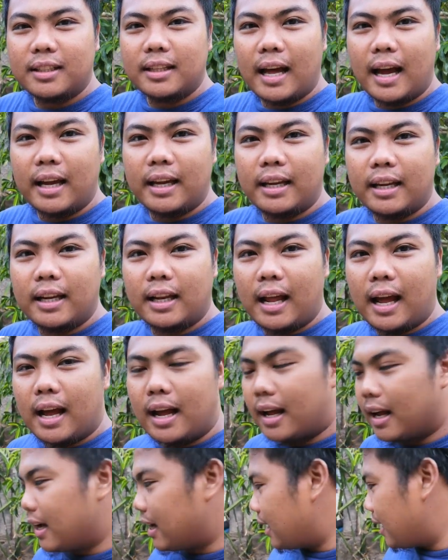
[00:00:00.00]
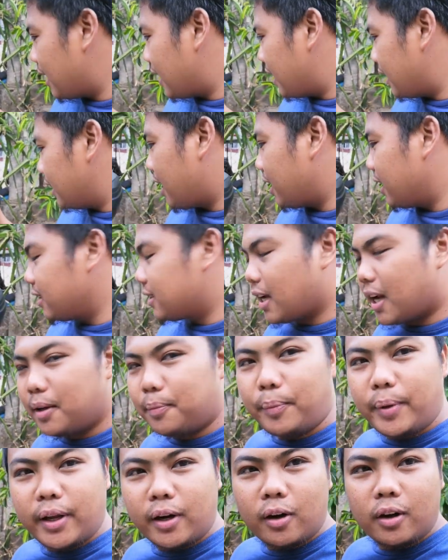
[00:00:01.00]
dahil ang aking
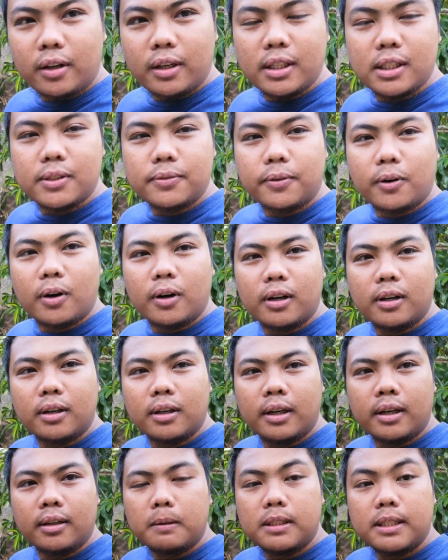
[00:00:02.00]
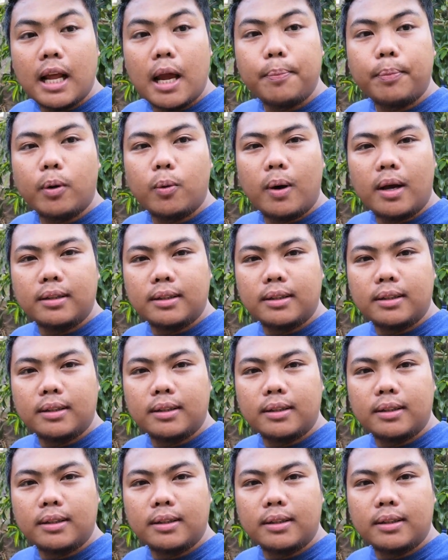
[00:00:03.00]
side mirror is for Sniper